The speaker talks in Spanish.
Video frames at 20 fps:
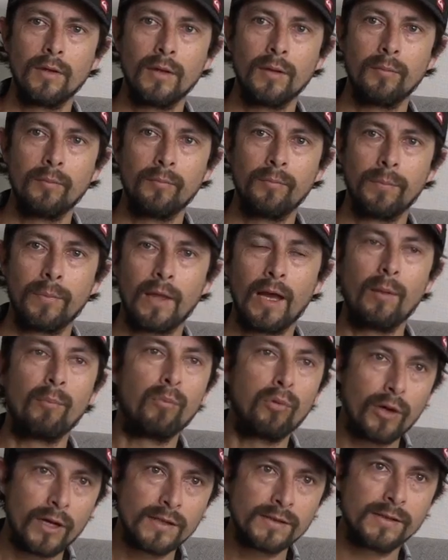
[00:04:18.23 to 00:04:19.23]
em,
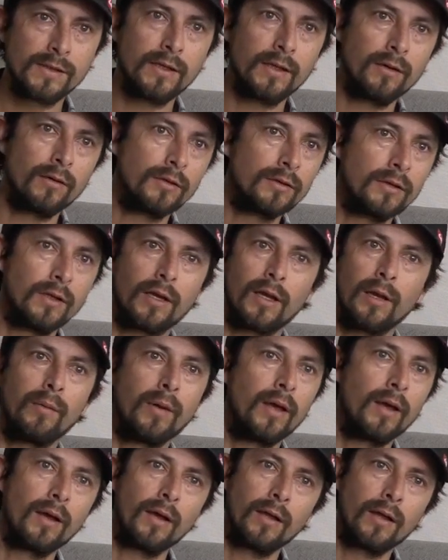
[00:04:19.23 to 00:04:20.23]
apueste, o sea, que
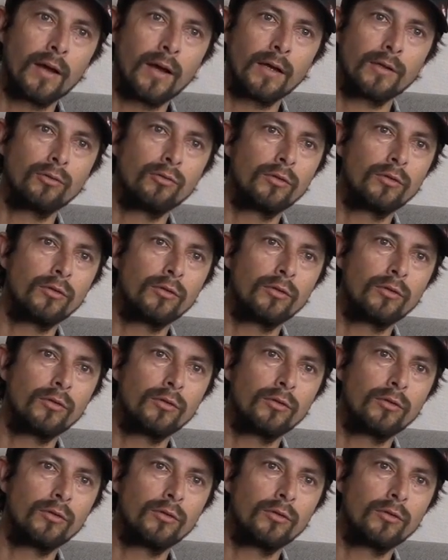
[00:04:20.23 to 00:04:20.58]
venga a dejar